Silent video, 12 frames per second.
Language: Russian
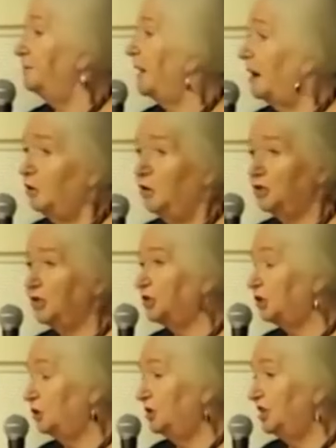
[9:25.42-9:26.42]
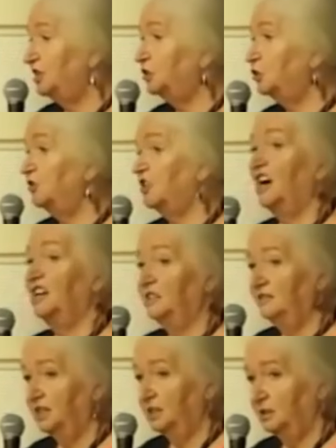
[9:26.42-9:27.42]
Похоже, что есть у
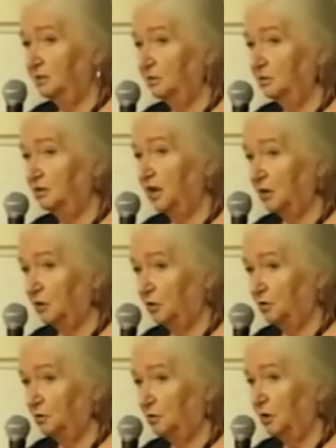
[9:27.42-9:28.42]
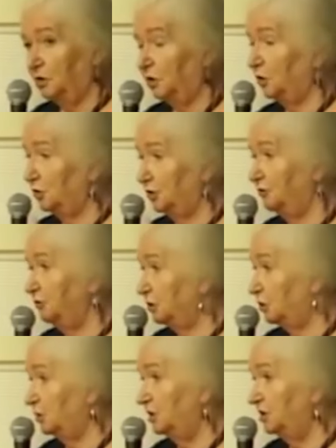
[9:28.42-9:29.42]
Врановых ворон, у которых очень
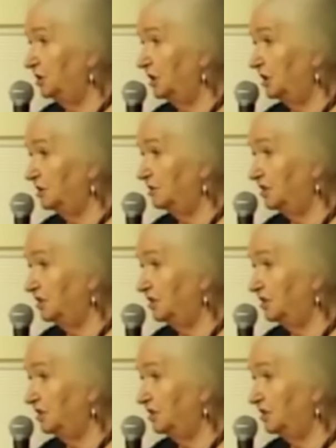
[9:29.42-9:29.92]
высокий интеллект.